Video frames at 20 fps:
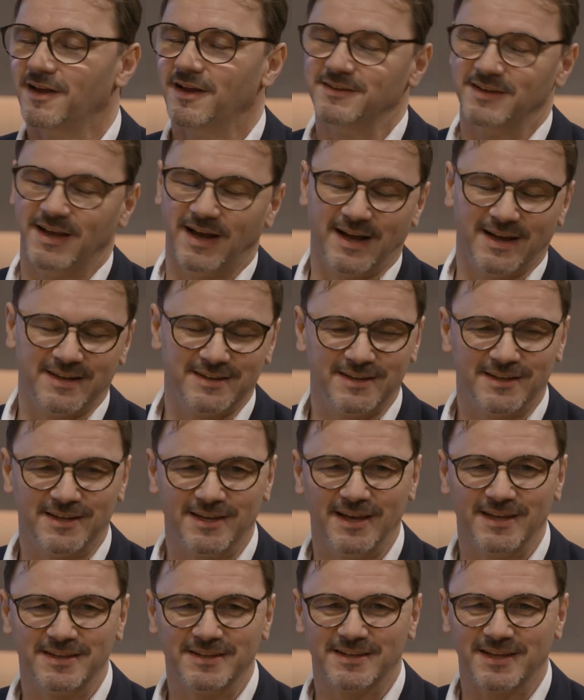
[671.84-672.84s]
Nein, nicht
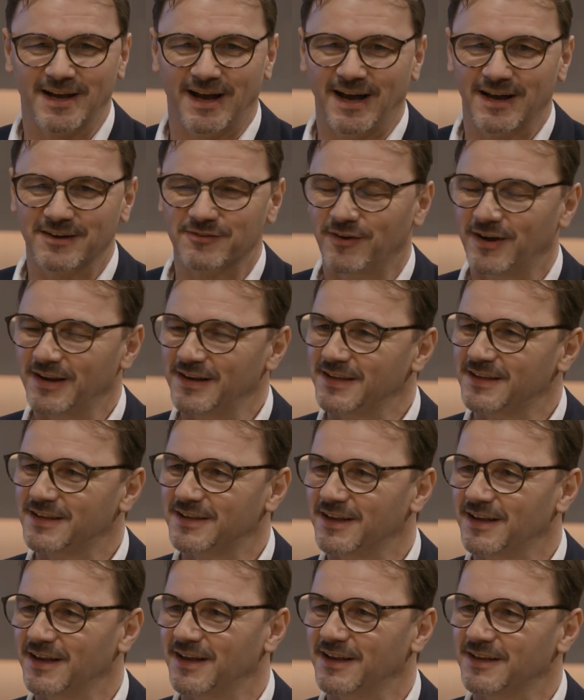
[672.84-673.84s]
jeden Tag, weil ich
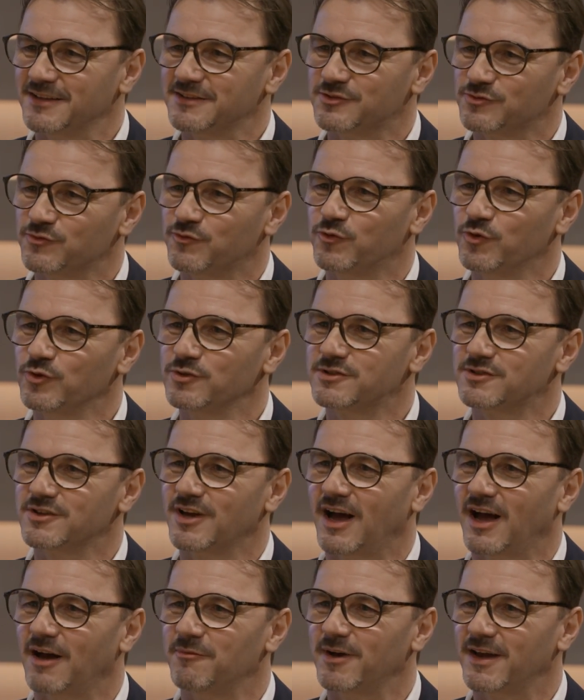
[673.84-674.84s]
äh, zu Fuß zur
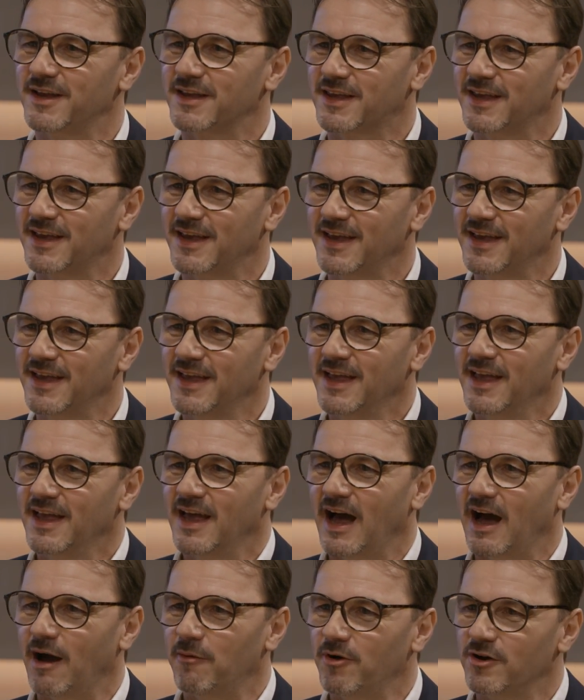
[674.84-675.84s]
Arbeit gehe,
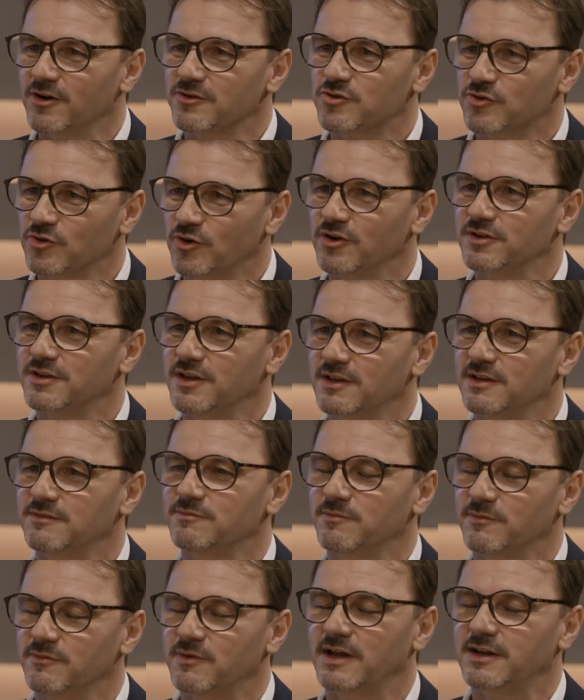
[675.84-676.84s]
aber schon
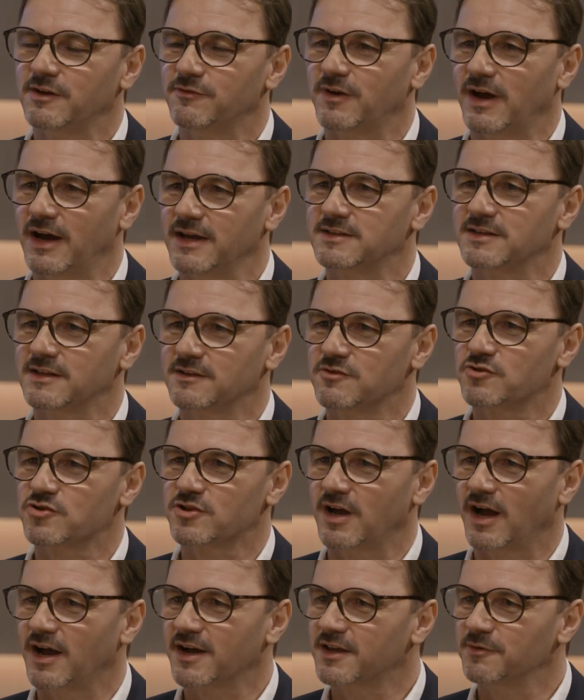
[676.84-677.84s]
in meine Freizeit ist
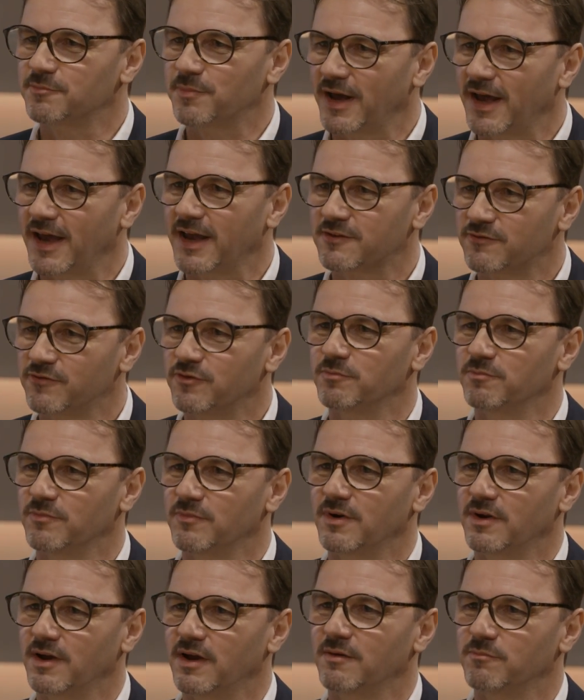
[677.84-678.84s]
stark geprägt
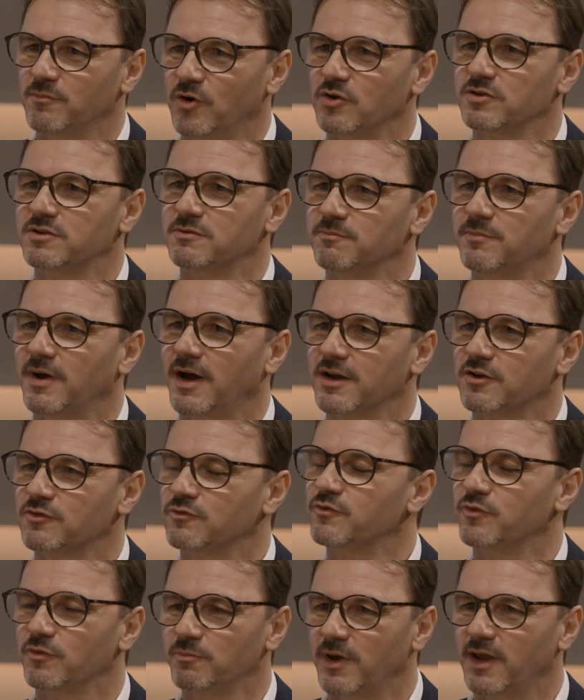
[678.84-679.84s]
vom äh, Mountainbike
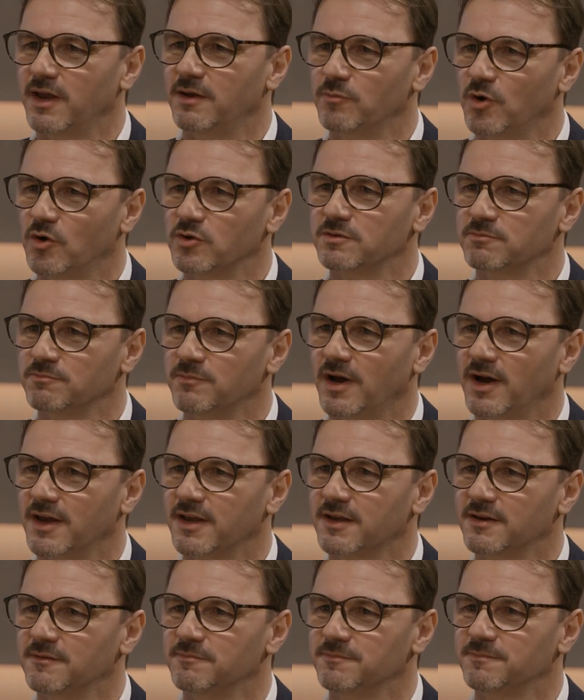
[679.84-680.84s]
und vom
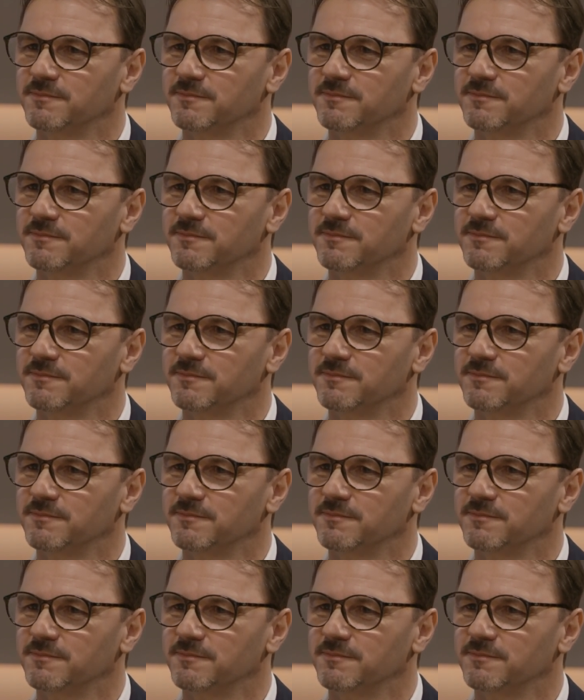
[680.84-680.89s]
E-Mountainbike.